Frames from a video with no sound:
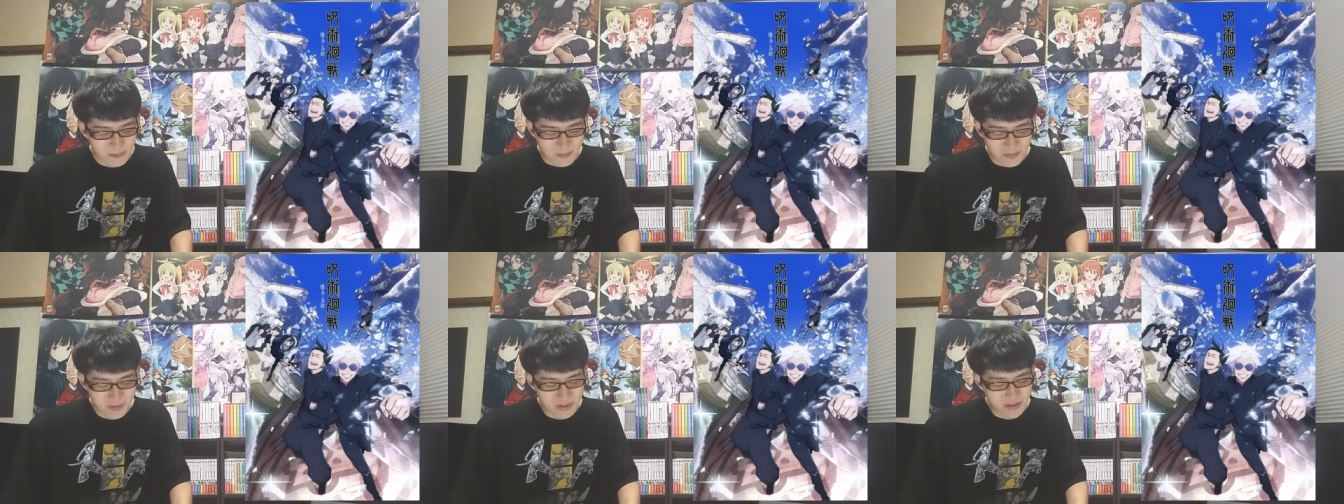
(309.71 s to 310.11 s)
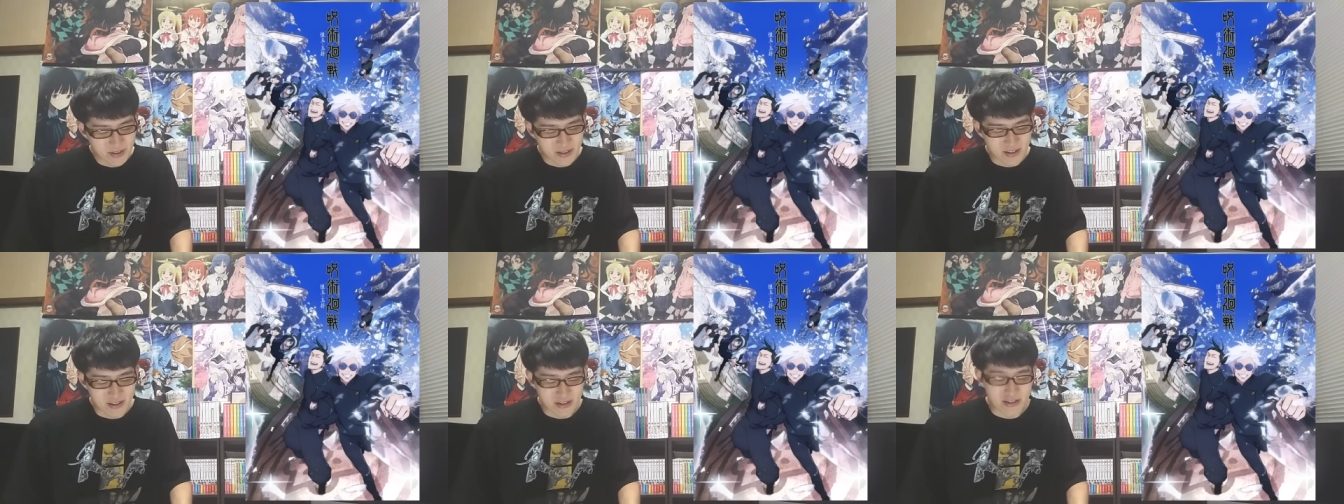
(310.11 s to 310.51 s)
う
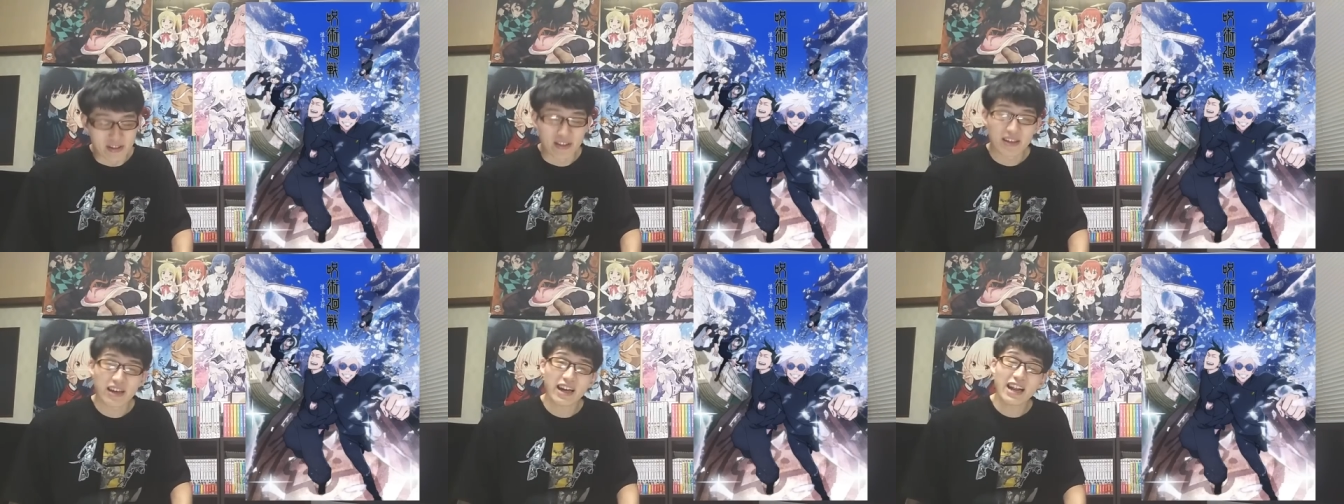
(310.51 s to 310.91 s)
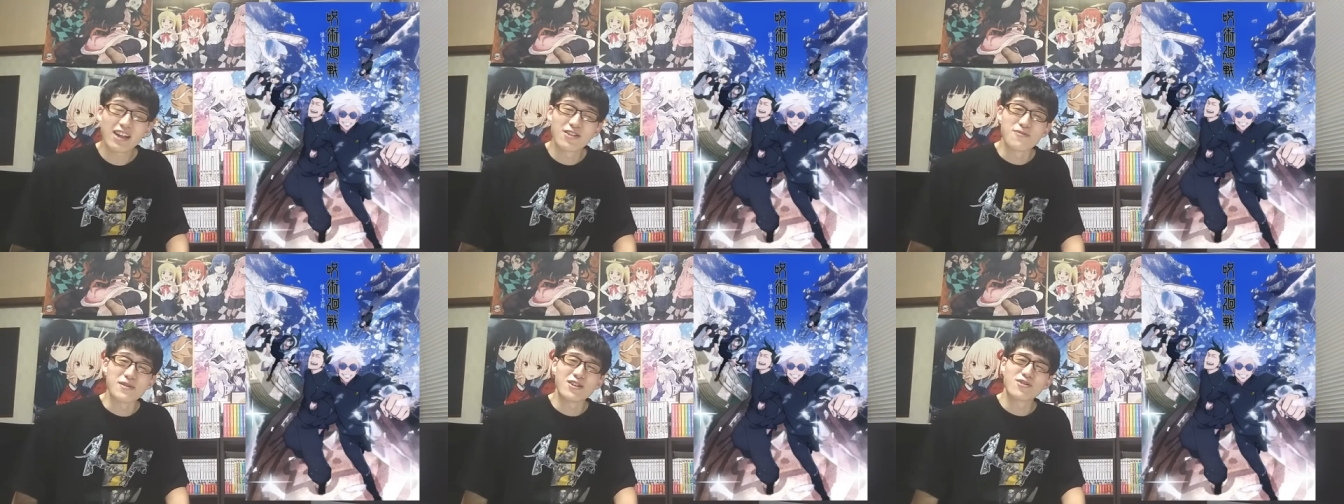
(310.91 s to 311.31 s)
んキャラ
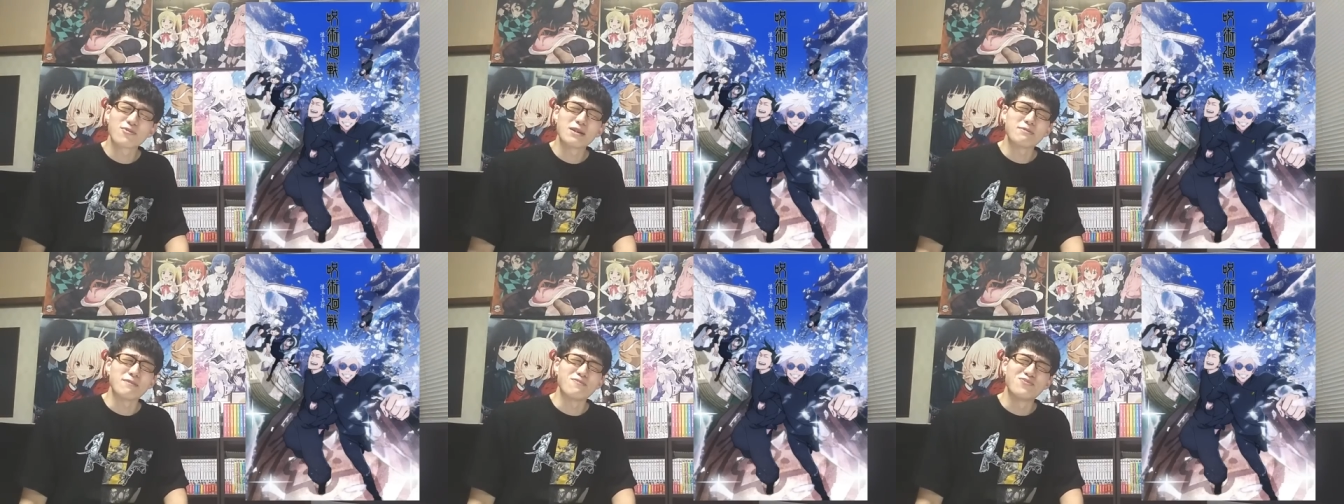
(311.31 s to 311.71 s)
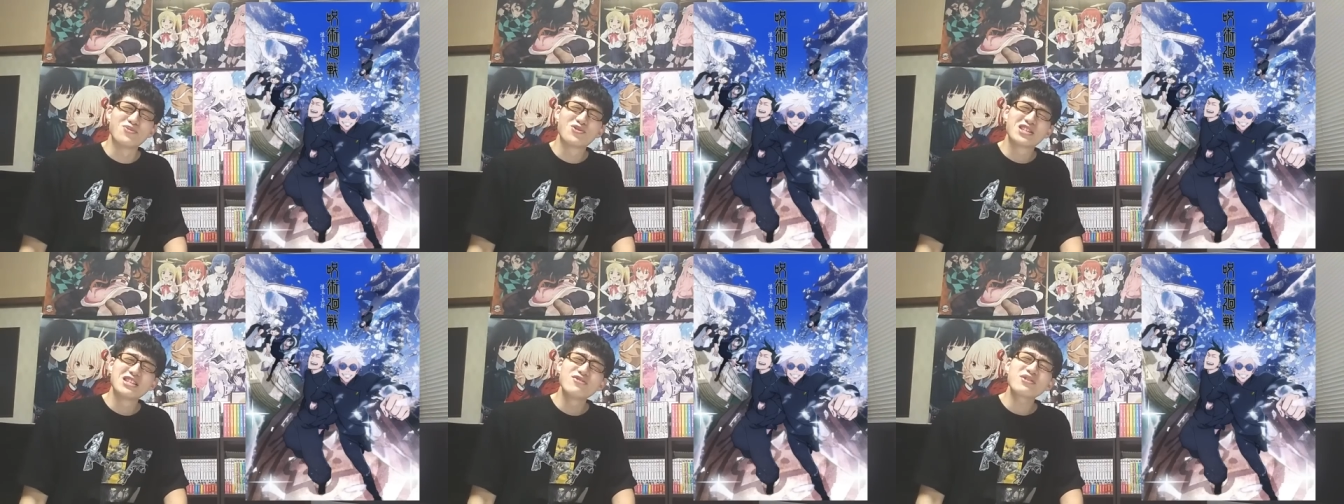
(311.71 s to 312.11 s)
の魅力もやっぱ
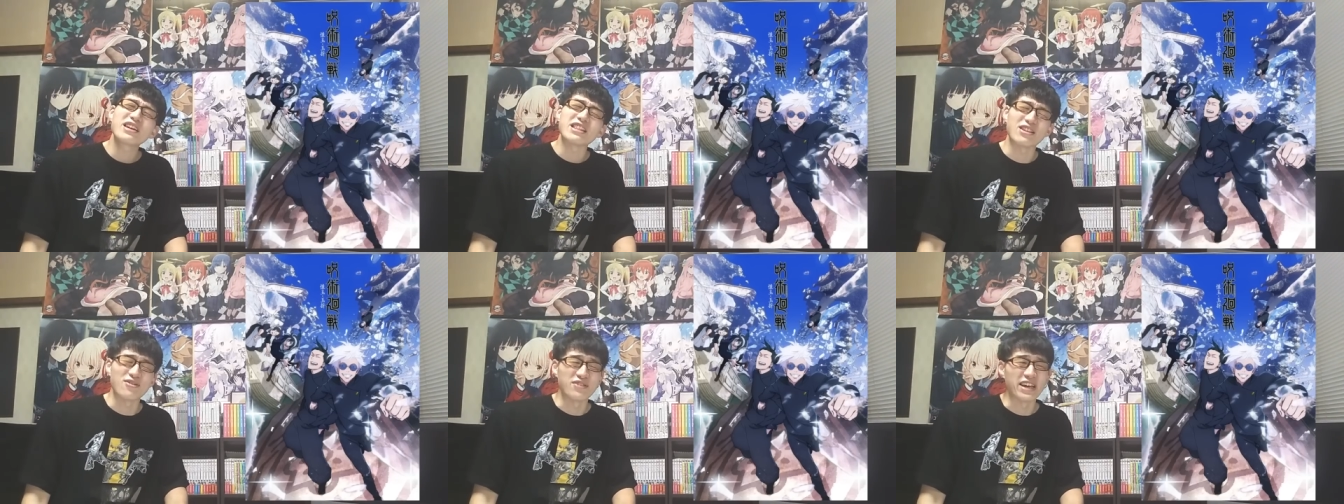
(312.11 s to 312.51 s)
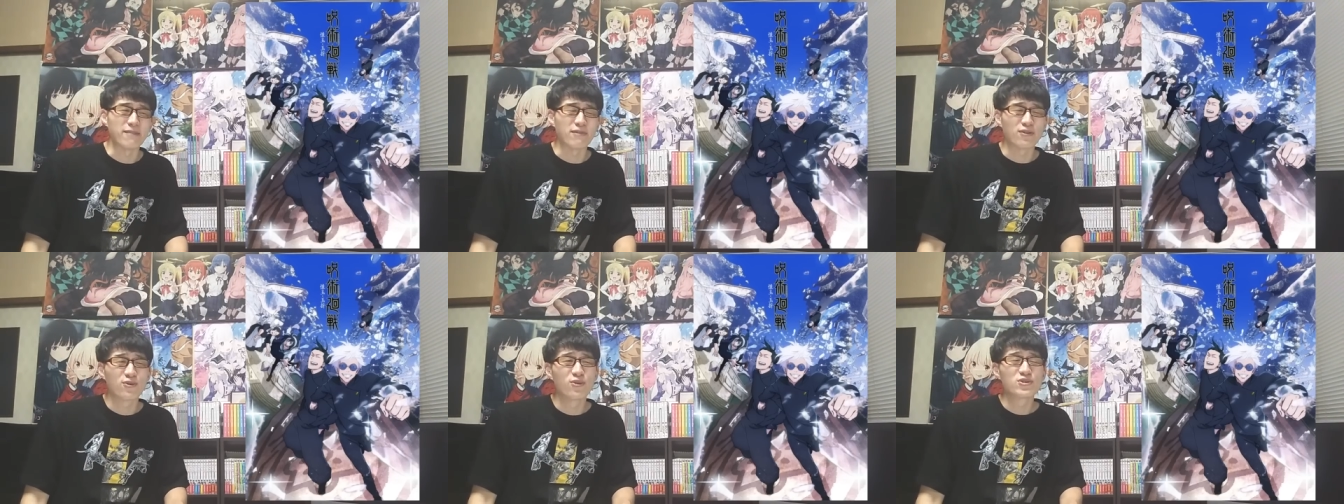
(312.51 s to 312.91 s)
ぶち抜けてるねやっ
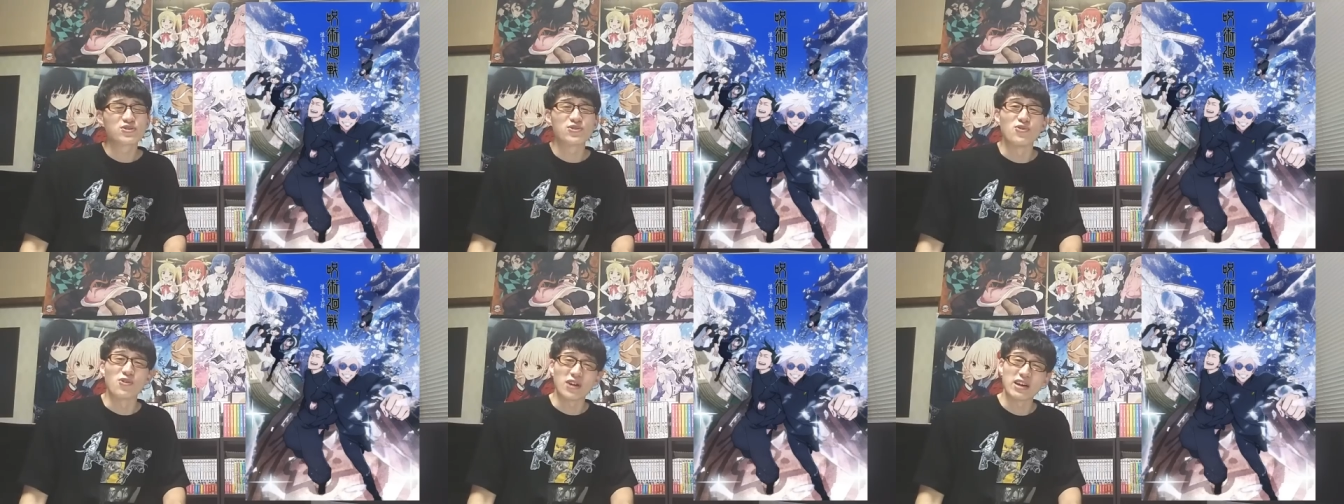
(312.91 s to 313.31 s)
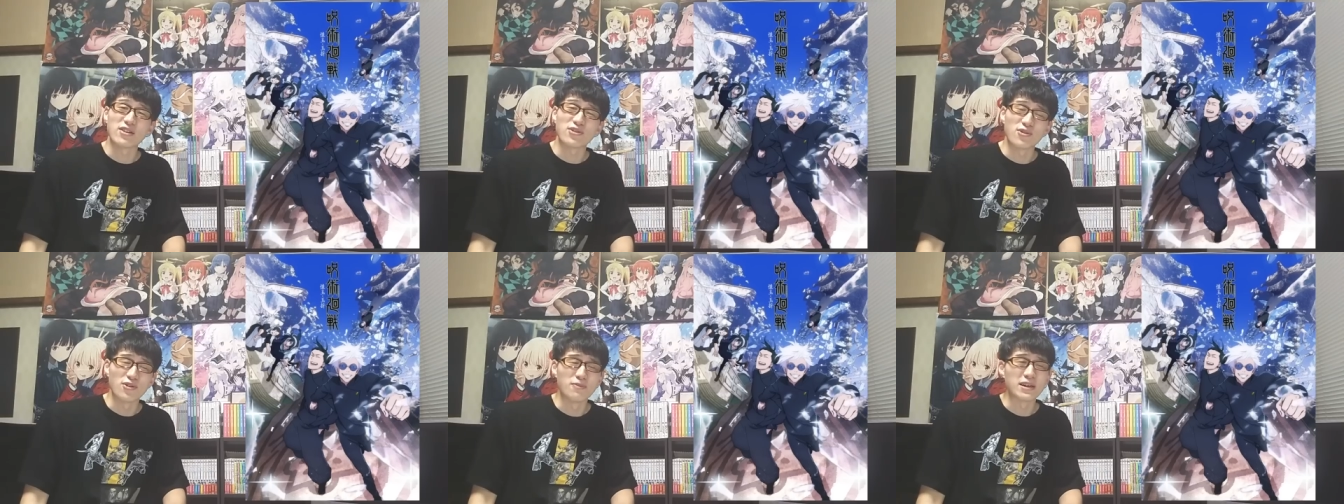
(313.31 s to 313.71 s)
ぱ五条ゲーと、